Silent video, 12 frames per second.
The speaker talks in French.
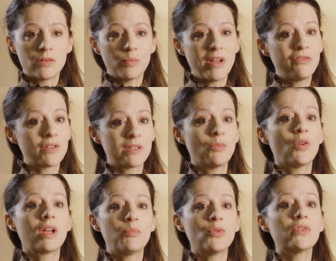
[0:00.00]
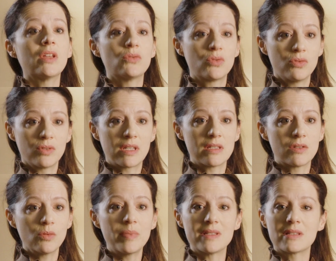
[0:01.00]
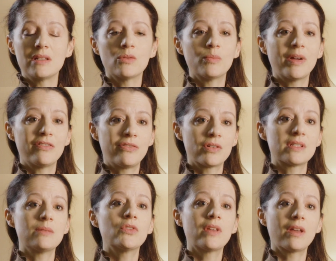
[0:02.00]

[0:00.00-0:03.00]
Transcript: ils n'ont pas forcément réponse à toutes nos questions parce qu'ils n'ont pas forcément